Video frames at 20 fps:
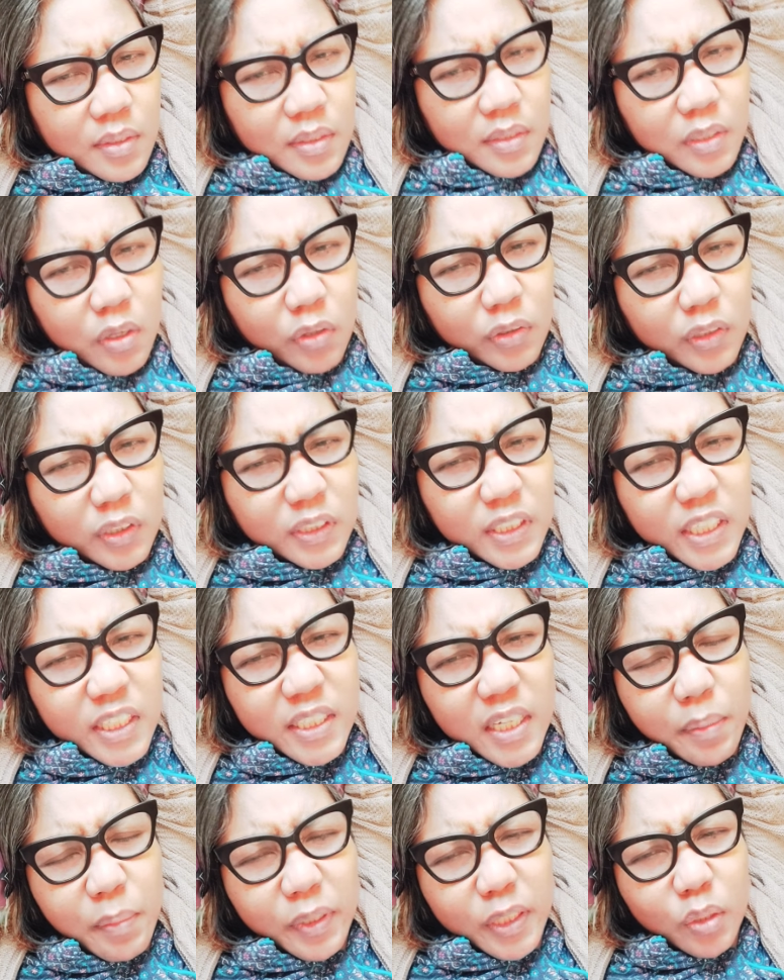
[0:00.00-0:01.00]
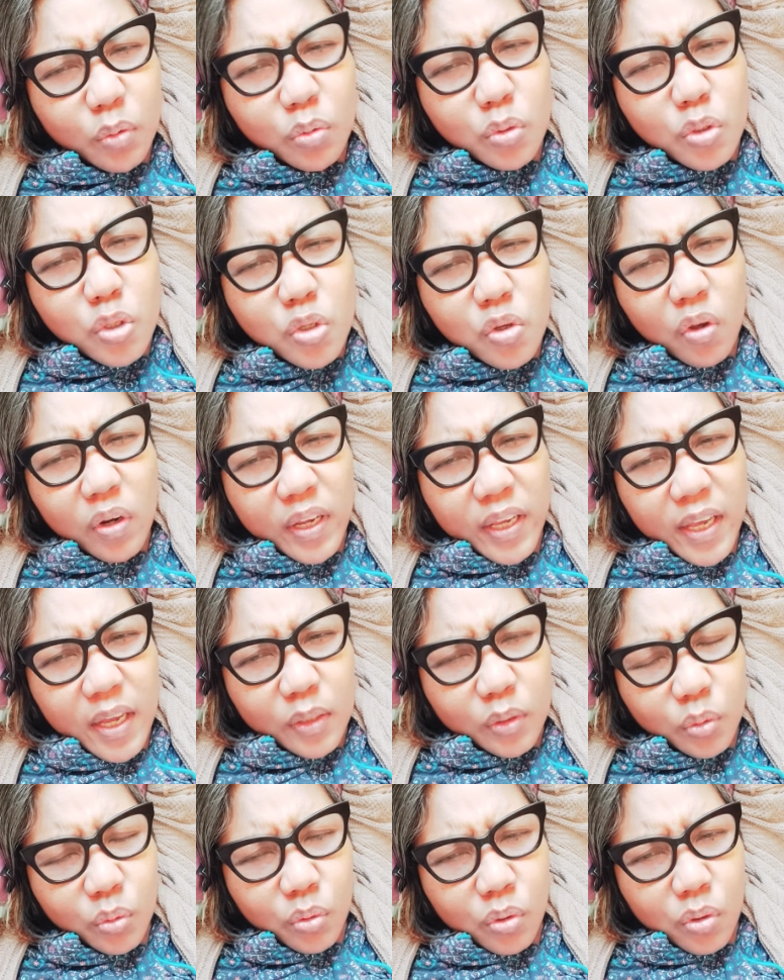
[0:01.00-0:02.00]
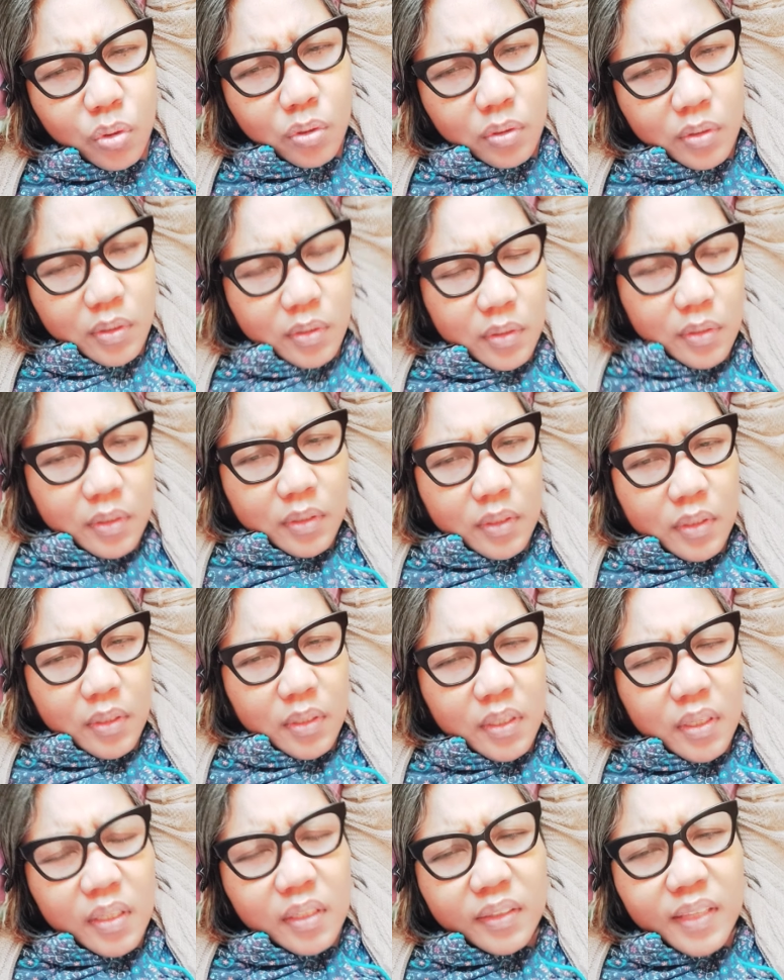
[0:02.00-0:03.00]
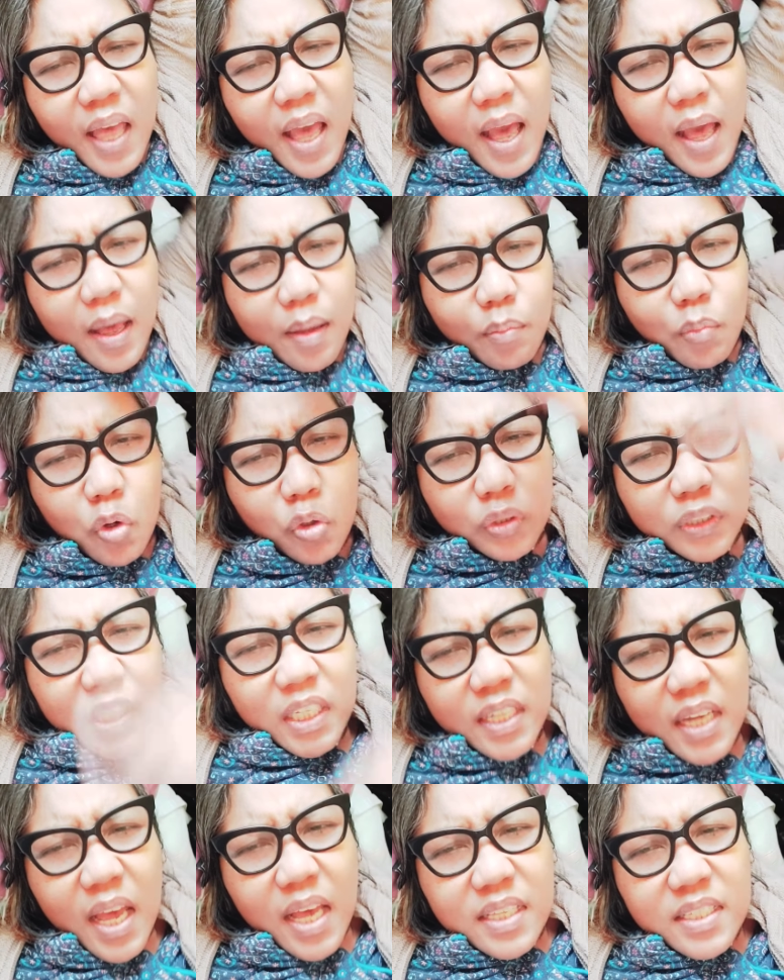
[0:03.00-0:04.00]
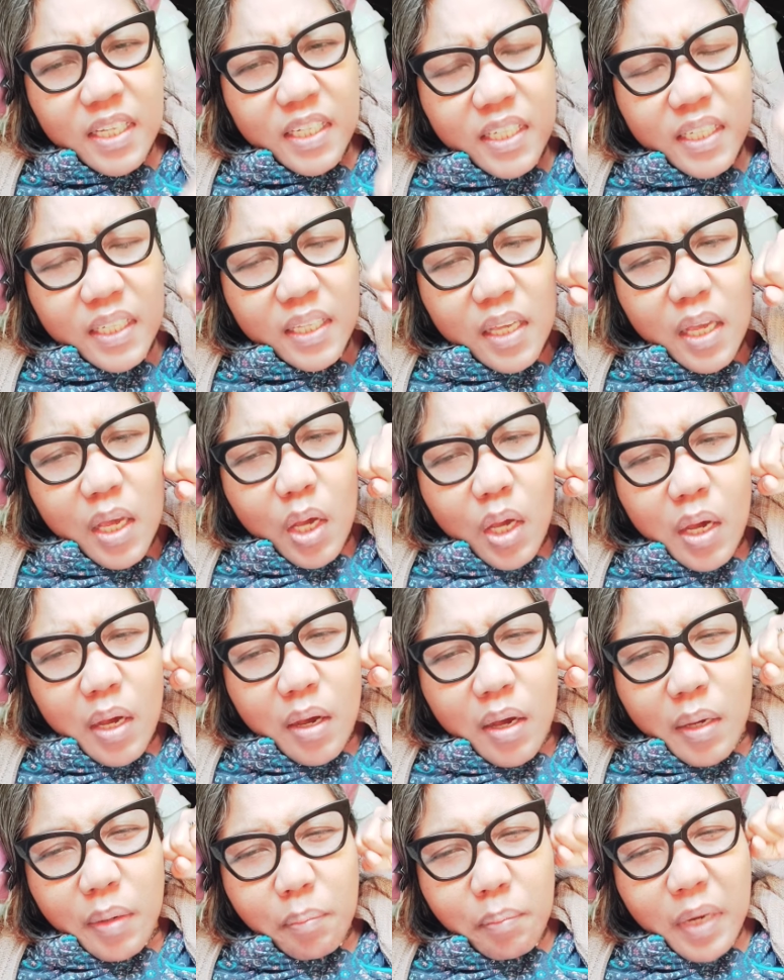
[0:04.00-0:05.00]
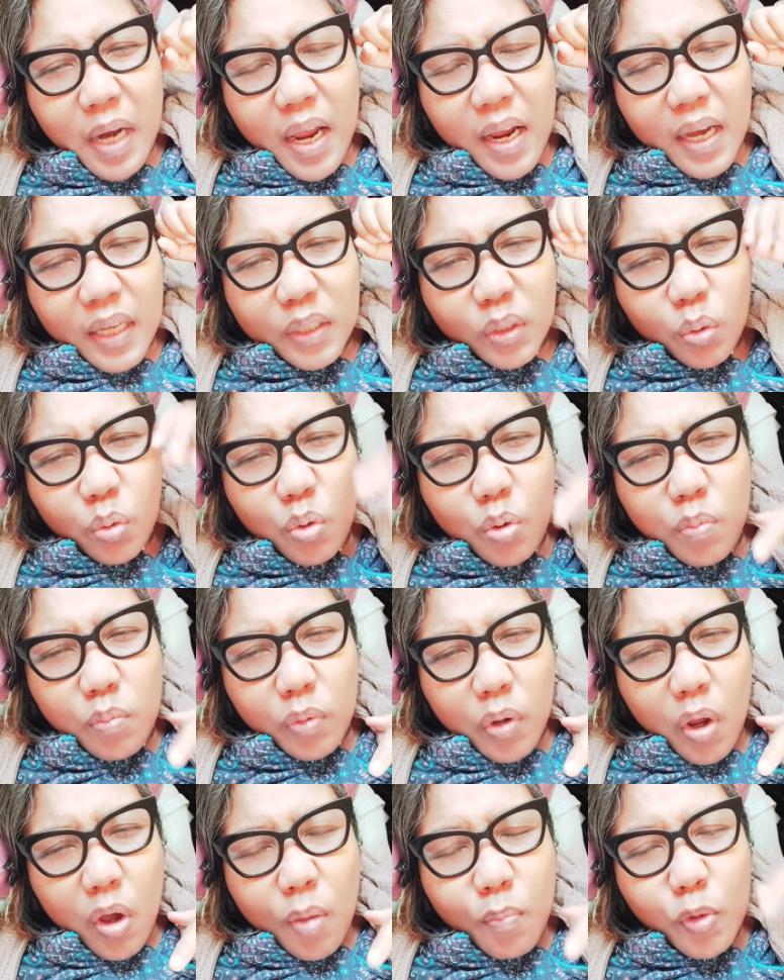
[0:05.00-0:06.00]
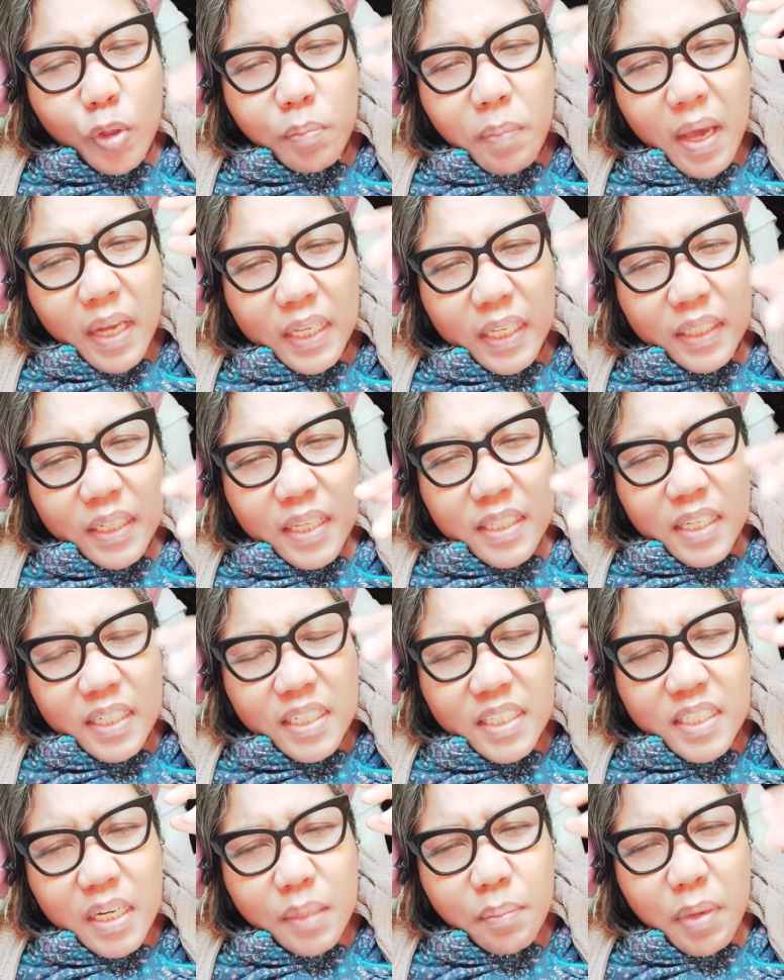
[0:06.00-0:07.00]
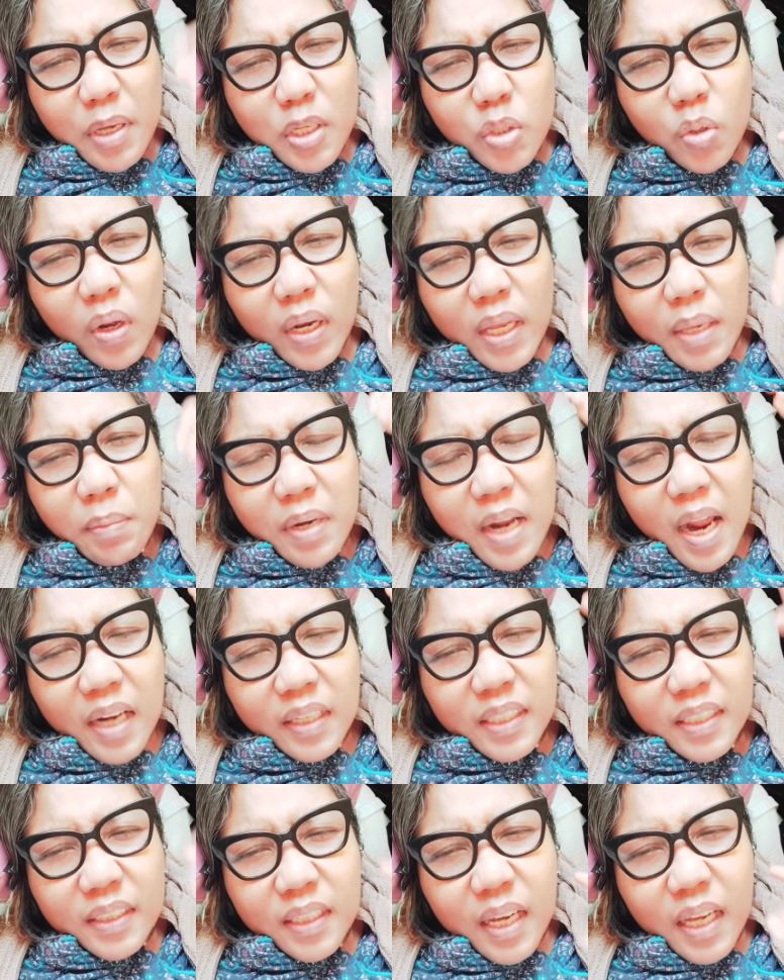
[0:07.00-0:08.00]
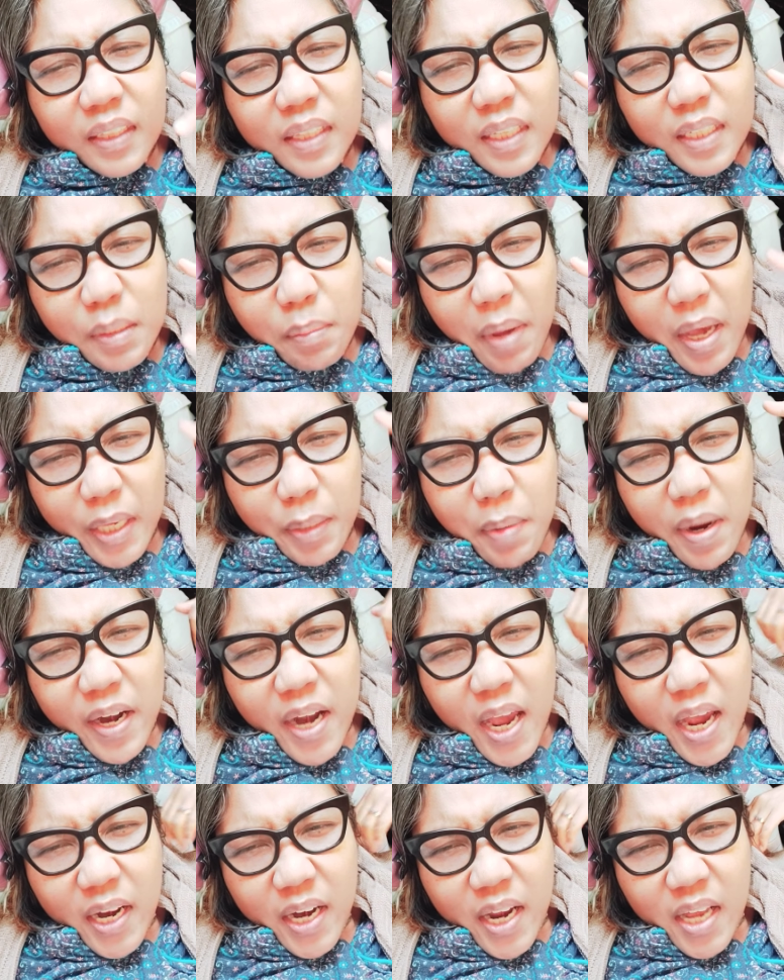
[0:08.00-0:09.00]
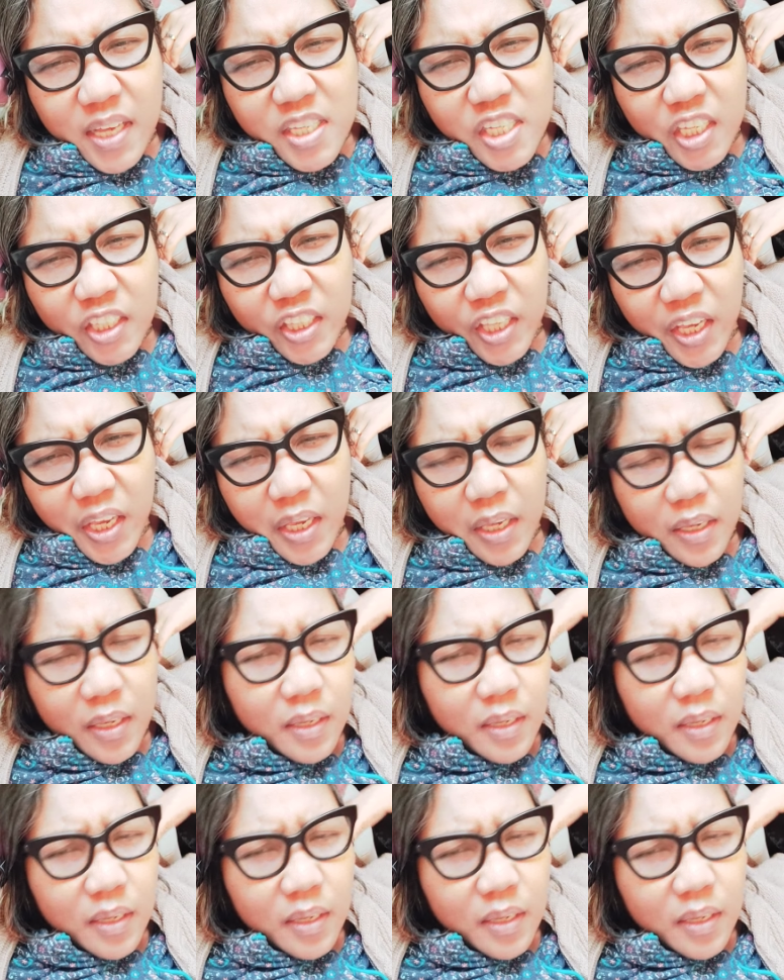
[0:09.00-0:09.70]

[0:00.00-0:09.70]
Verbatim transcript: nyata jadi jelema teh kudu soleh atuh tah buktina jadi berangkat umroh mun balikna jadi jelema soleh berarti eta katarima ibadahna sia teh